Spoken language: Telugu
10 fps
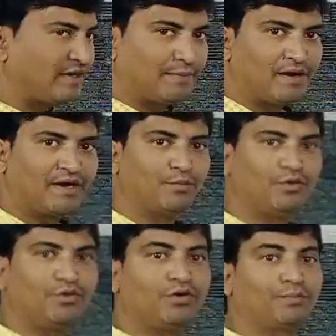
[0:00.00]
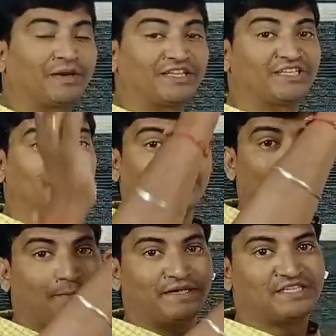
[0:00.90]
ఏమని చెప్పారంటే మునుగోడు ప్రతిష్టను
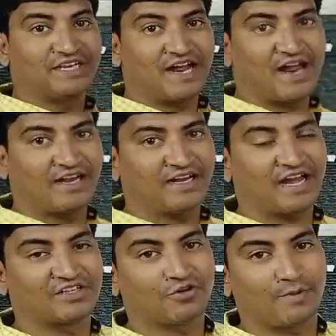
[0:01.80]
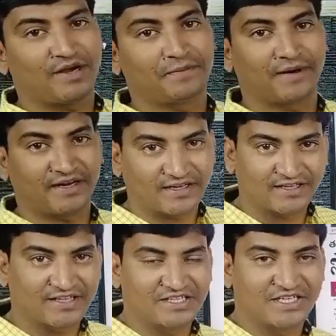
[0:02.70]
ఎంతో పెంచిన అని రాజగోపాల్ రెడ్డి ప్రకటన
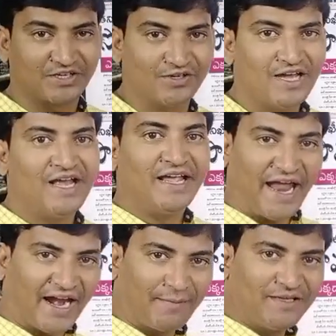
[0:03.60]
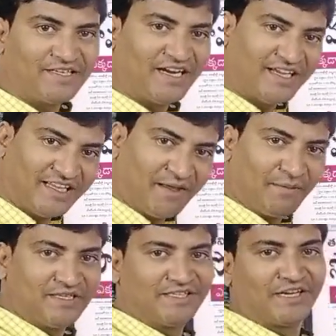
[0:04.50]
అయితే ఇచ్చిండు ఏడ పెంచిన అంటే గిదే
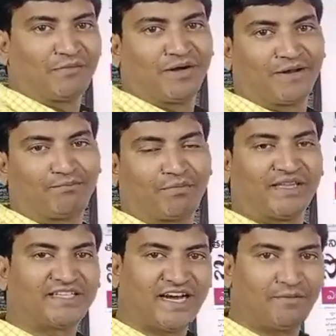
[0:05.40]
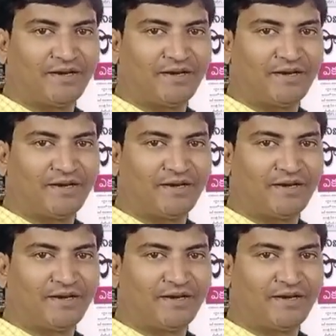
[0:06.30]
పెంచింది అనమాట ప్రతిష్ట ఏడ